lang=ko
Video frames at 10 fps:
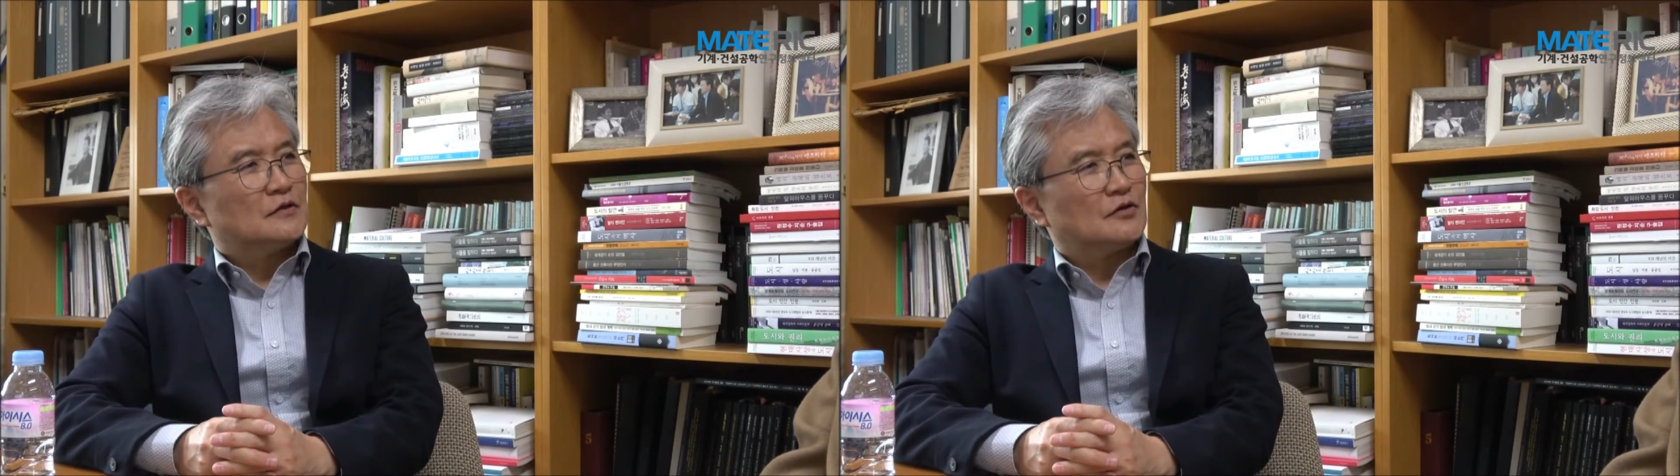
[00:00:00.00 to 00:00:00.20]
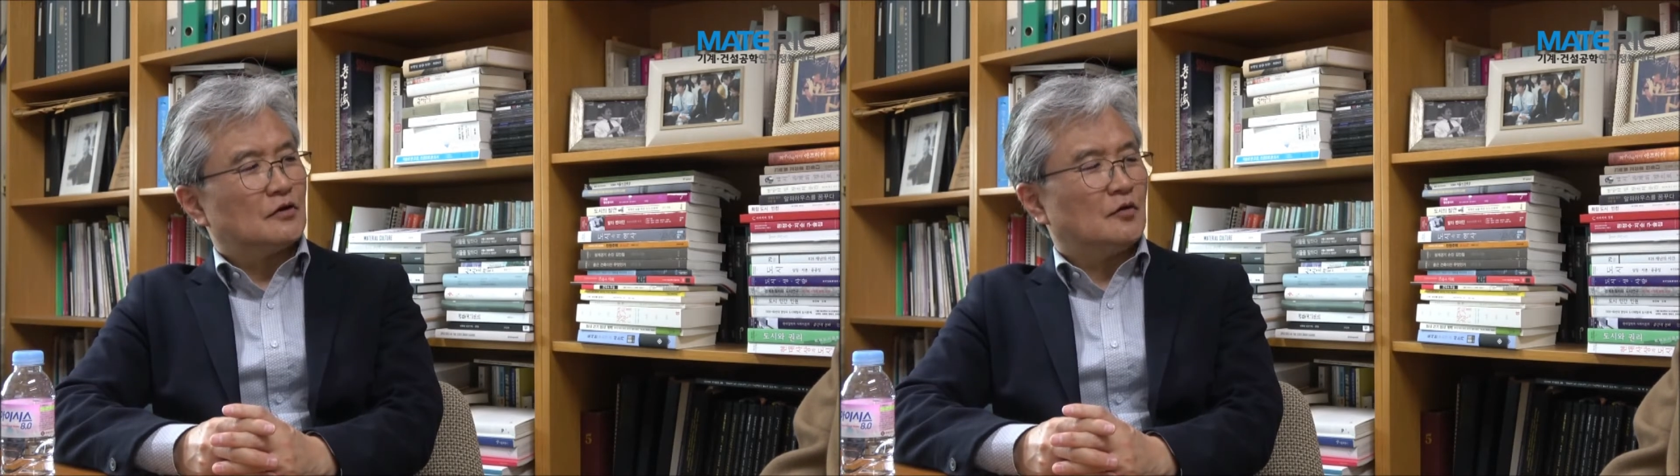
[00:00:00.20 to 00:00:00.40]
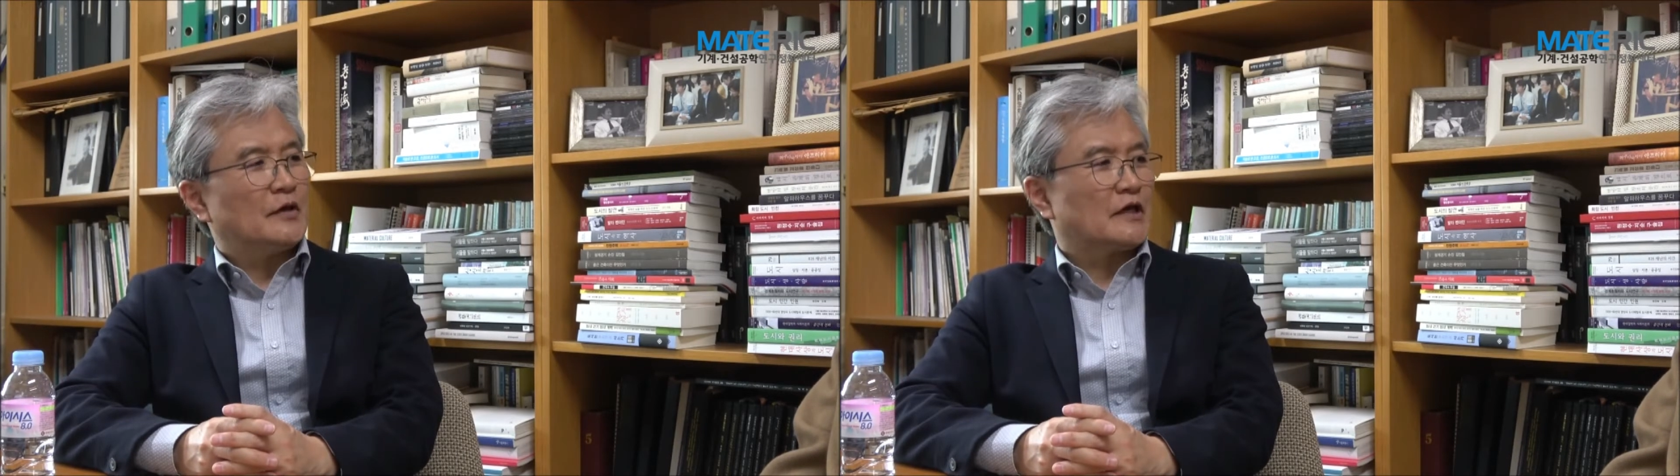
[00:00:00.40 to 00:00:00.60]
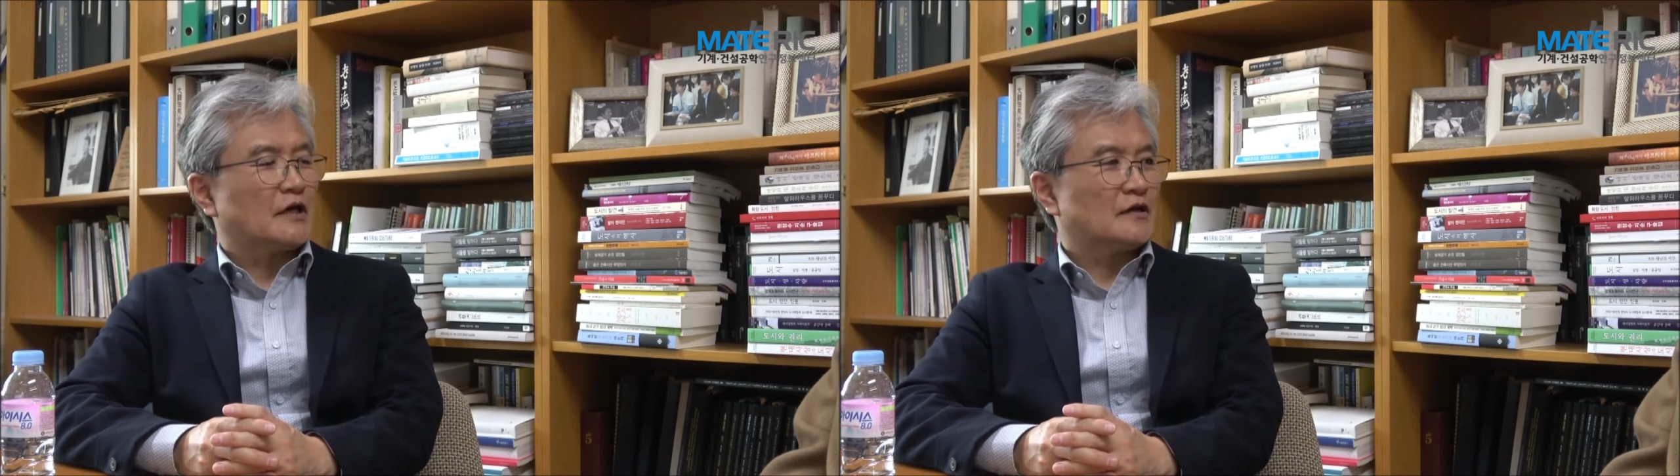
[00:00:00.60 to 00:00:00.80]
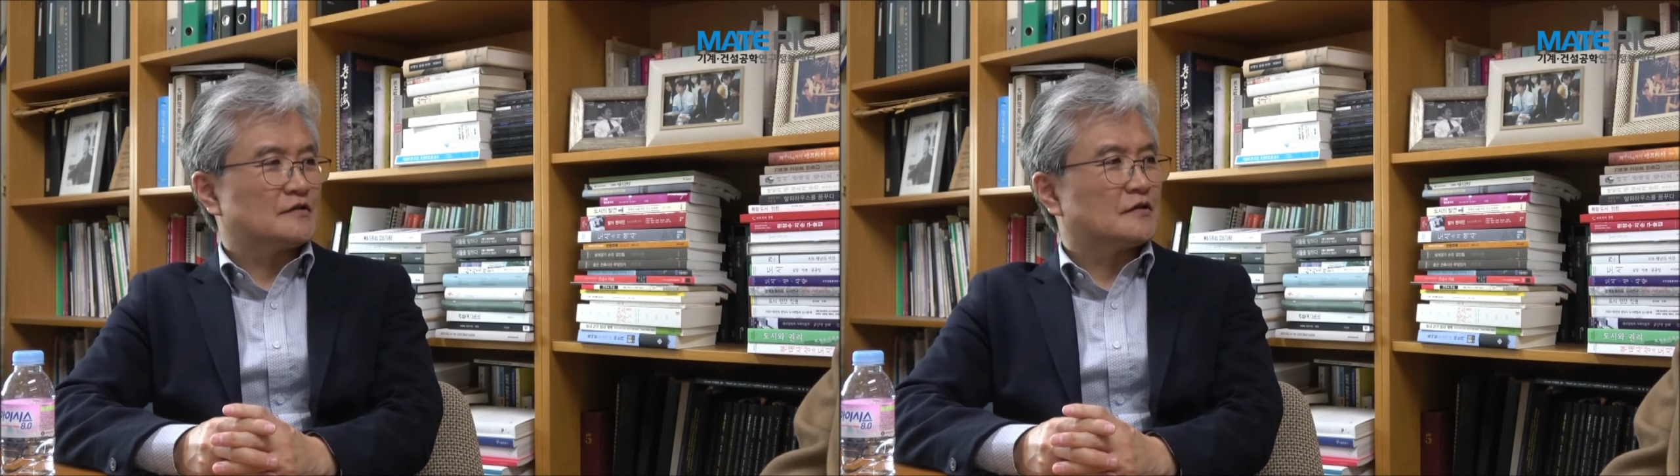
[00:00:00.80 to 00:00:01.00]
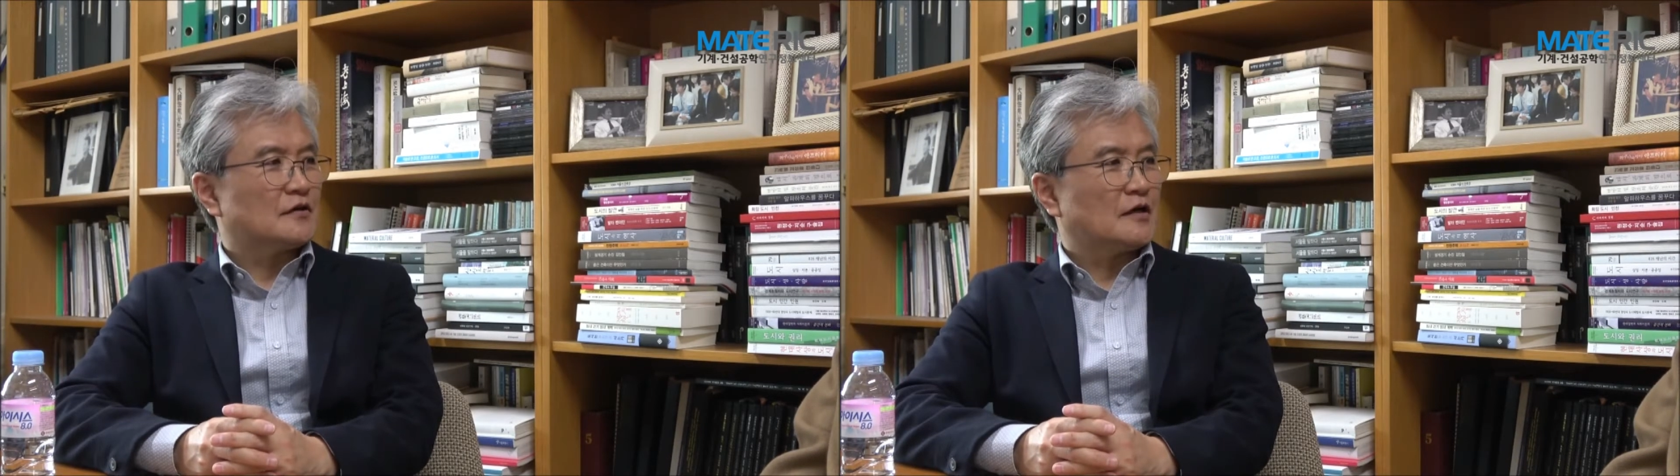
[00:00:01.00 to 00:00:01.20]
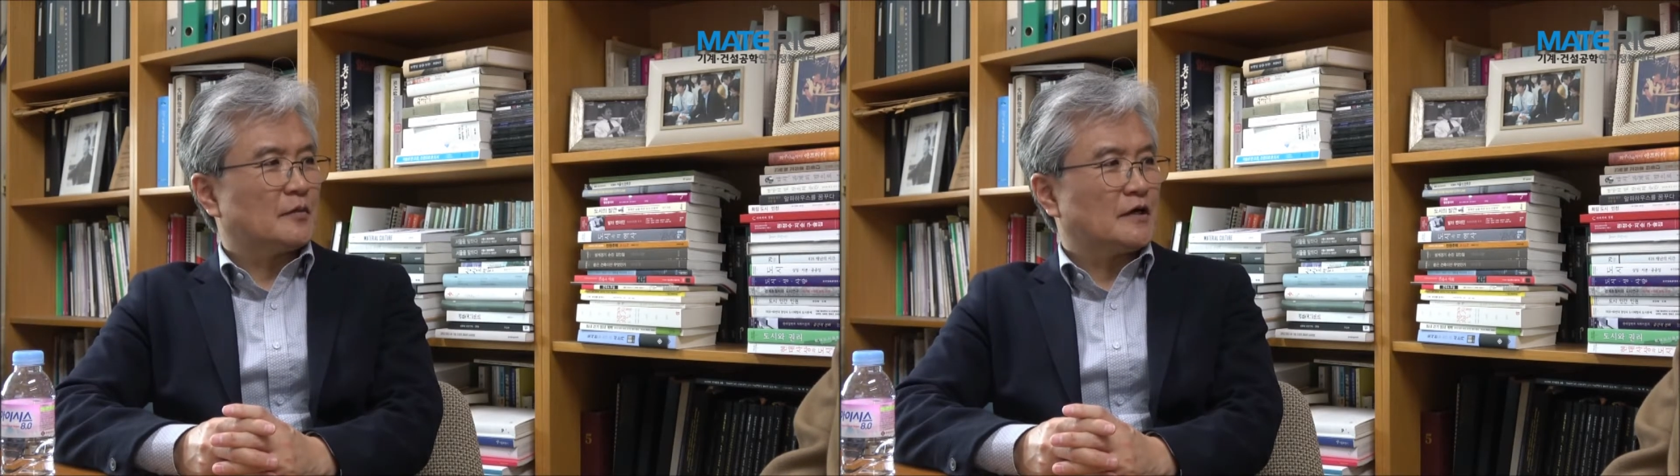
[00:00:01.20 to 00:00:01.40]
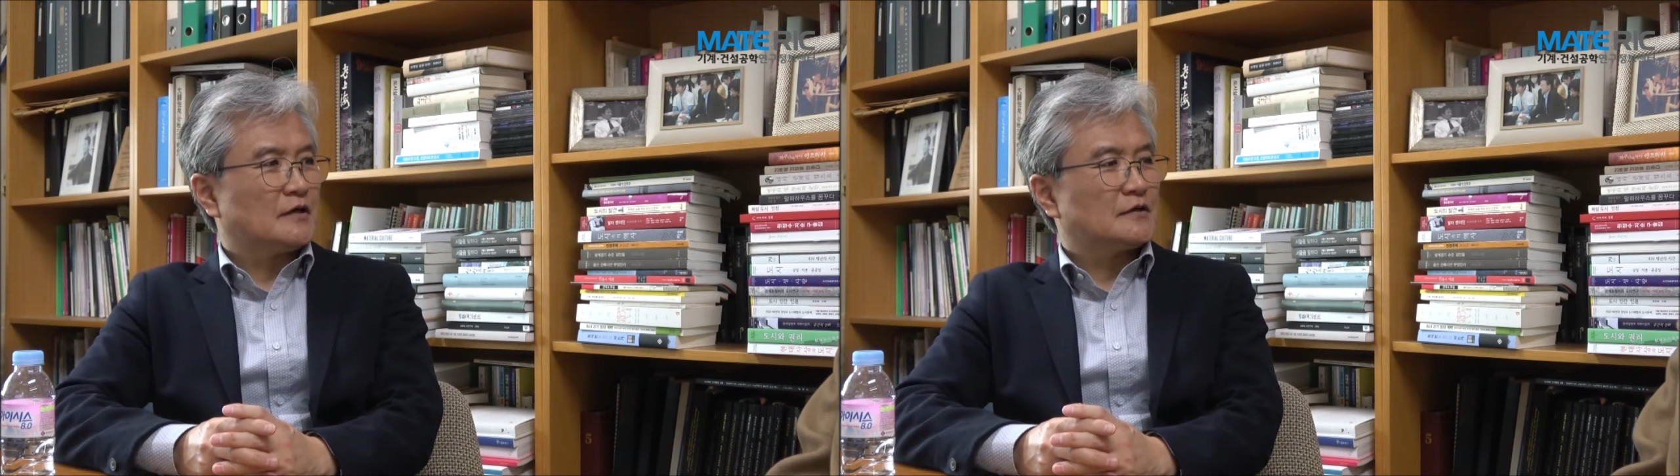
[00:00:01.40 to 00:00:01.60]
열 몇 개가 있을 거야.
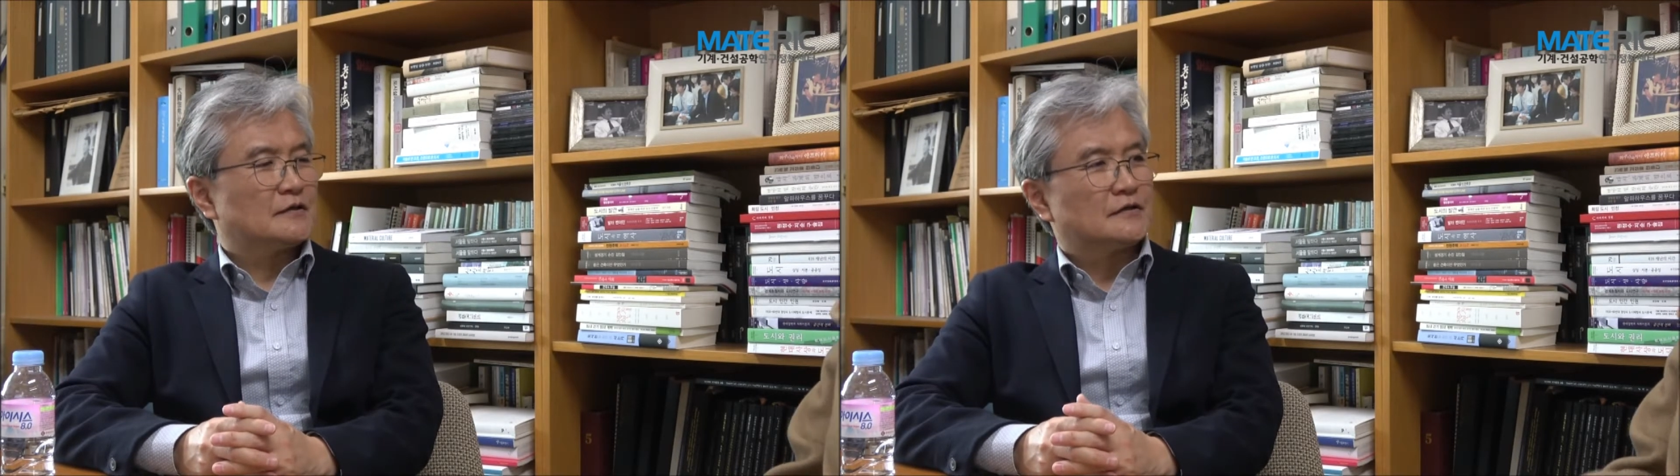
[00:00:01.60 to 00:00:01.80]
아마. 음.